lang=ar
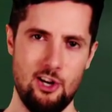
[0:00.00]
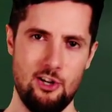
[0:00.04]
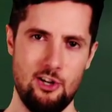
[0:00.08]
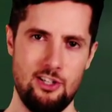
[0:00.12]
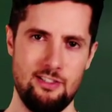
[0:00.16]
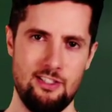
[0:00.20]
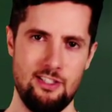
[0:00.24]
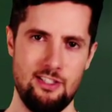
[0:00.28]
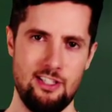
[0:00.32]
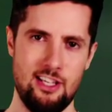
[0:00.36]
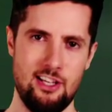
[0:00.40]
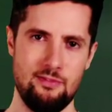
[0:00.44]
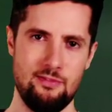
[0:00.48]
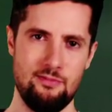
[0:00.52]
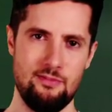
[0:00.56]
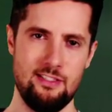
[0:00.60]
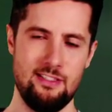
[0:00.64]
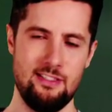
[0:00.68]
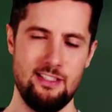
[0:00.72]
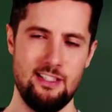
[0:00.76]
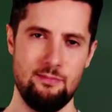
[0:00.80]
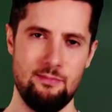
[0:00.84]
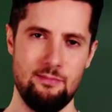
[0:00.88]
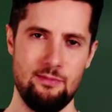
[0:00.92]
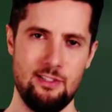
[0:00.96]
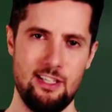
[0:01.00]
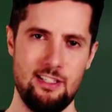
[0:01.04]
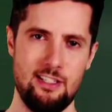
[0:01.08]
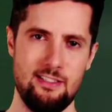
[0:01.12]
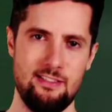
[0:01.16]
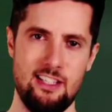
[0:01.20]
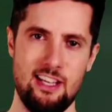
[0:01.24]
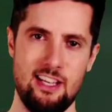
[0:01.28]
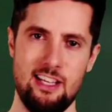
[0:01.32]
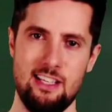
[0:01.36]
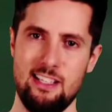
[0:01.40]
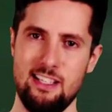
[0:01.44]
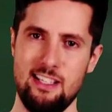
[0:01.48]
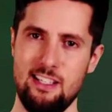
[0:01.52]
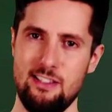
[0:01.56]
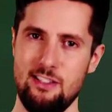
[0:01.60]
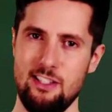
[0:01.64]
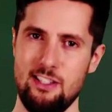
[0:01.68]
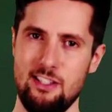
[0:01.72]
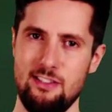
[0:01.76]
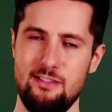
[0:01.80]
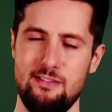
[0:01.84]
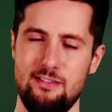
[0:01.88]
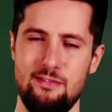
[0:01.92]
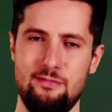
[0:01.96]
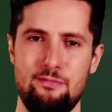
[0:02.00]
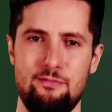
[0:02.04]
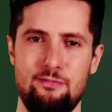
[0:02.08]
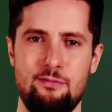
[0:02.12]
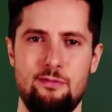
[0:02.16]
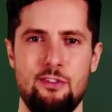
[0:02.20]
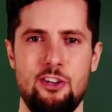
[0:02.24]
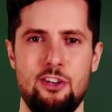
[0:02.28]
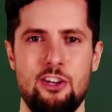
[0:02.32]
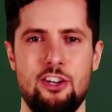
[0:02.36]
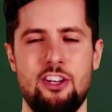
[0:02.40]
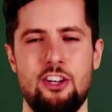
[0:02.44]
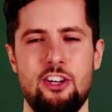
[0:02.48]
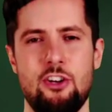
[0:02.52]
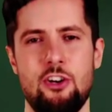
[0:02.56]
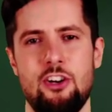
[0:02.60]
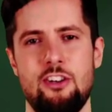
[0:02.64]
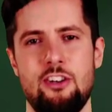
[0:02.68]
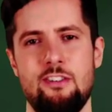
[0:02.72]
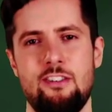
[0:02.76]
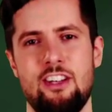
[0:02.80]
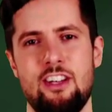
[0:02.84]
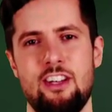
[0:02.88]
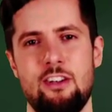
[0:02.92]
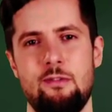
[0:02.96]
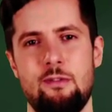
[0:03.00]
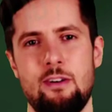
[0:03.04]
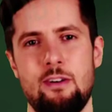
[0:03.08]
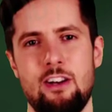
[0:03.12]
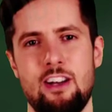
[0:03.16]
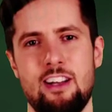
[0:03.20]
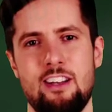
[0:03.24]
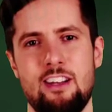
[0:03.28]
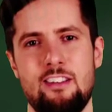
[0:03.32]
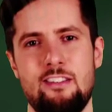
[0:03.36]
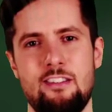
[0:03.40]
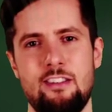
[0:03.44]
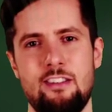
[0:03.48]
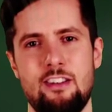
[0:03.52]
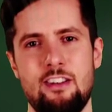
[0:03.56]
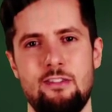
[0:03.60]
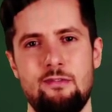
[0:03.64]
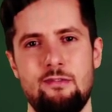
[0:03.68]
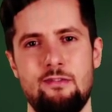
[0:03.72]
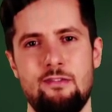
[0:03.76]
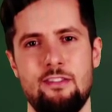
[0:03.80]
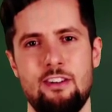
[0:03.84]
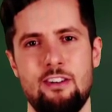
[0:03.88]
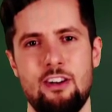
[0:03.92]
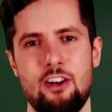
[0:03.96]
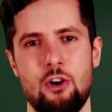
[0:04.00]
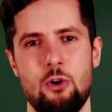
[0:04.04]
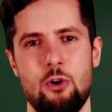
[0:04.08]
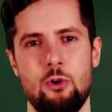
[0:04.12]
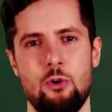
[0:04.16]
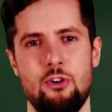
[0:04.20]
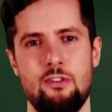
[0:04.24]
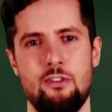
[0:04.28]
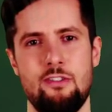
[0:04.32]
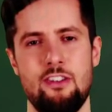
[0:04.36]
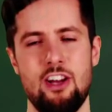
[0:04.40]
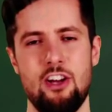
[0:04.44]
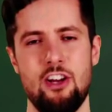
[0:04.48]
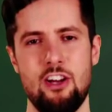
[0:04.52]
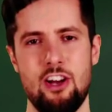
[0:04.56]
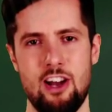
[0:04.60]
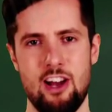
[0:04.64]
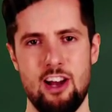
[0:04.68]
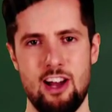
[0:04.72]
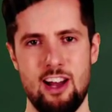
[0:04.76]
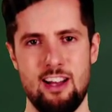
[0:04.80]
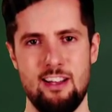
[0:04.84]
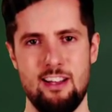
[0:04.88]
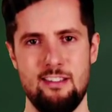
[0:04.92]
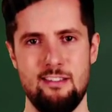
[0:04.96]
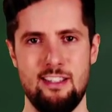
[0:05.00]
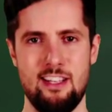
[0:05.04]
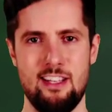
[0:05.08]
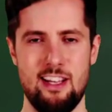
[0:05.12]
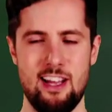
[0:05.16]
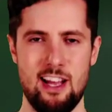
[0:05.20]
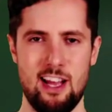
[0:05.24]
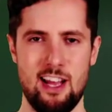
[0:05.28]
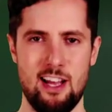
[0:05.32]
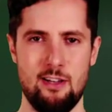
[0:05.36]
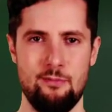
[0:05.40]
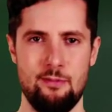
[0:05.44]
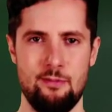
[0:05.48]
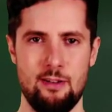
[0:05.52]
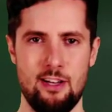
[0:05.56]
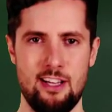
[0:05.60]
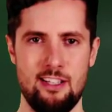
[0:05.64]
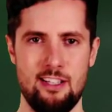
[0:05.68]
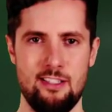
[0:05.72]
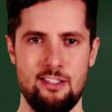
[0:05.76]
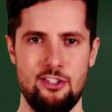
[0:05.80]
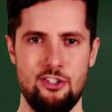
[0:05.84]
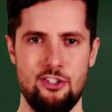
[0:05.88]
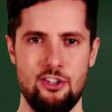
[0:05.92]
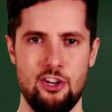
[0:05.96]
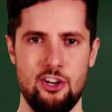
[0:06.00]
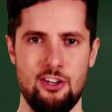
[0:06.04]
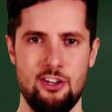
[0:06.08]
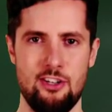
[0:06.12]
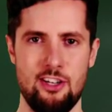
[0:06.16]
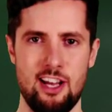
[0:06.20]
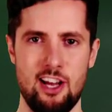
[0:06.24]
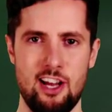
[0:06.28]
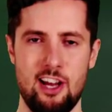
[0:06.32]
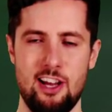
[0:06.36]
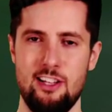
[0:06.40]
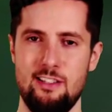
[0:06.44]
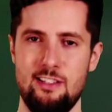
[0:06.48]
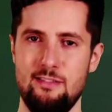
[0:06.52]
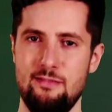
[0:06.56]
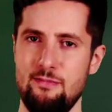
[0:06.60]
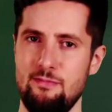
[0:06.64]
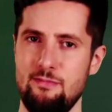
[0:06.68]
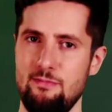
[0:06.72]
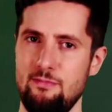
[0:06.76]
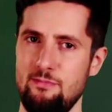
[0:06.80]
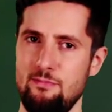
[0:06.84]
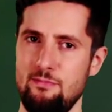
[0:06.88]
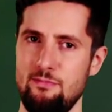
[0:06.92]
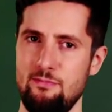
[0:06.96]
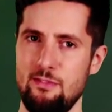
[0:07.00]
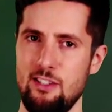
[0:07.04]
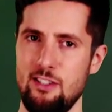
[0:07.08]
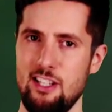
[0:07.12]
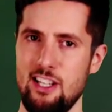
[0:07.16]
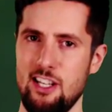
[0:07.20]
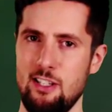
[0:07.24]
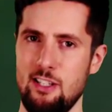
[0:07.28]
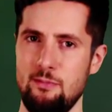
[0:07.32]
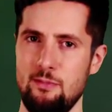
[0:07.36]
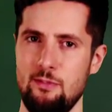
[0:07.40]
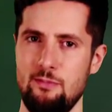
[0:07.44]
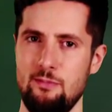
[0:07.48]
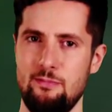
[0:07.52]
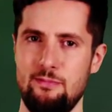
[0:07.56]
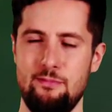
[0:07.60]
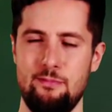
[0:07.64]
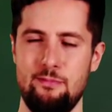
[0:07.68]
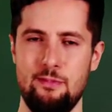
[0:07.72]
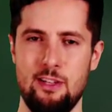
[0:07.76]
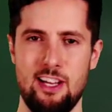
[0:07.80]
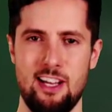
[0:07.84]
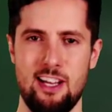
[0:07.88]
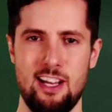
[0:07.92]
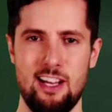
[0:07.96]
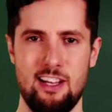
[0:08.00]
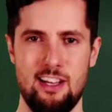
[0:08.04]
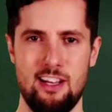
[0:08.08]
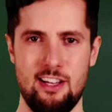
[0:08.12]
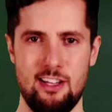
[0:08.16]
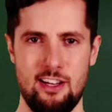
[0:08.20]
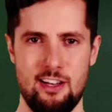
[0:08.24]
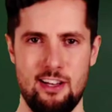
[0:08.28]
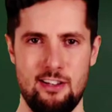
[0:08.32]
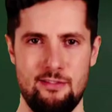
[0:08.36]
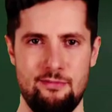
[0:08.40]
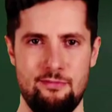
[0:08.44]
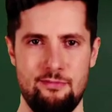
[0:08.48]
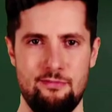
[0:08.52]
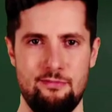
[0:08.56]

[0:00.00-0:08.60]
وسلك في سبيل ذلك طريق الايمان وسارع للأعمال الصالحة كمن باء